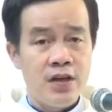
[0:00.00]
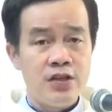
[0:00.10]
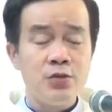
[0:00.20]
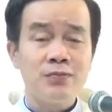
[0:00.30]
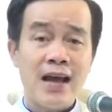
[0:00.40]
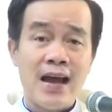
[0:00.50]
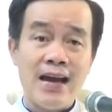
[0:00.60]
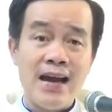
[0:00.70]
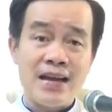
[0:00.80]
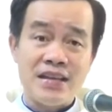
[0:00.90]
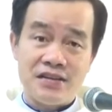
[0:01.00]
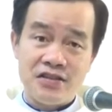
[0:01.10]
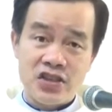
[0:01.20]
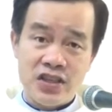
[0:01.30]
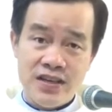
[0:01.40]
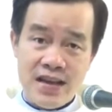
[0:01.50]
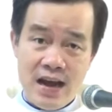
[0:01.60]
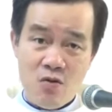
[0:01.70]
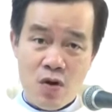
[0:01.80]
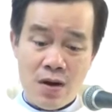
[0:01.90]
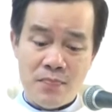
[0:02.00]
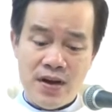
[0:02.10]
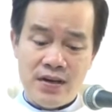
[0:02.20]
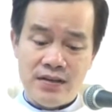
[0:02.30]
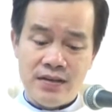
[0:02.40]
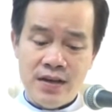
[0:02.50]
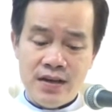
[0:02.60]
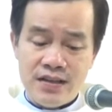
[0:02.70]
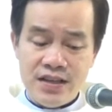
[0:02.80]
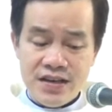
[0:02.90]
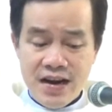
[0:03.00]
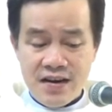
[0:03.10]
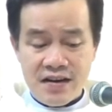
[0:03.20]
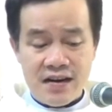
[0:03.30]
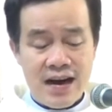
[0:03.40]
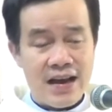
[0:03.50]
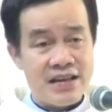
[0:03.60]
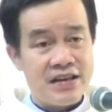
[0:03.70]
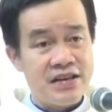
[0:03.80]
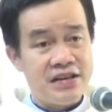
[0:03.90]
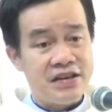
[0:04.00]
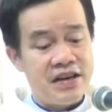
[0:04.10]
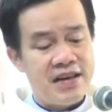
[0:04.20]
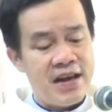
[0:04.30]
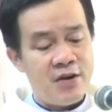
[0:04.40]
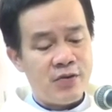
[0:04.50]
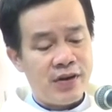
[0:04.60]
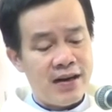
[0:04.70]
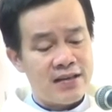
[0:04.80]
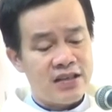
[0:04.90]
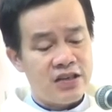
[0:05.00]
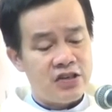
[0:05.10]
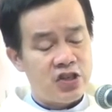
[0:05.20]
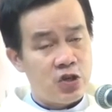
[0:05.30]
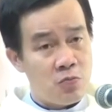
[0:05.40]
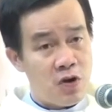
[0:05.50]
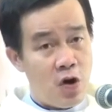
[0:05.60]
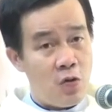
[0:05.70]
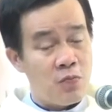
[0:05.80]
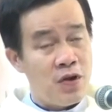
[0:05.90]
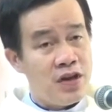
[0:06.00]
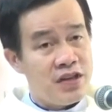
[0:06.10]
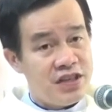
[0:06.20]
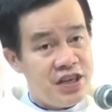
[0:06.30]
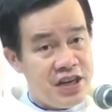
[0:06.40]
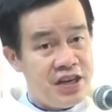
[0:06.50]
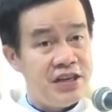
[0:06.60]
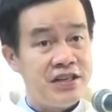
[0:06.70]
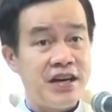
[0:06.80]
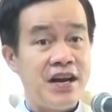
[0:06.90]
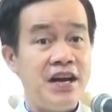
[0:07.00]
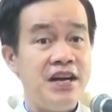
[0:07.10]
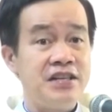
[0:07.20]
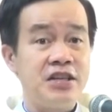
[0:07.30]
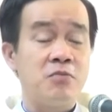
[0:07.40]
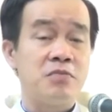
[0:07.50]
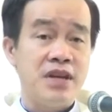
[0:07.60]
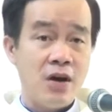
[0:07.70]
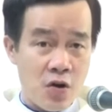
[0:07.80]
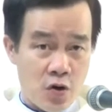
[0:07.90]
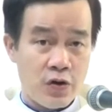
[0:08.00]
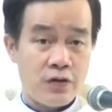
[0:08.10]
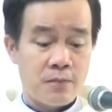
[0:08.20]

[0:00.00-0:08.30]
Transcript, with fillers: Chúng ta hãy là những sứ giả hòa bình, chứ đừng là những người gieo rắc sự xung đột, chia rẽ trong giáo hội.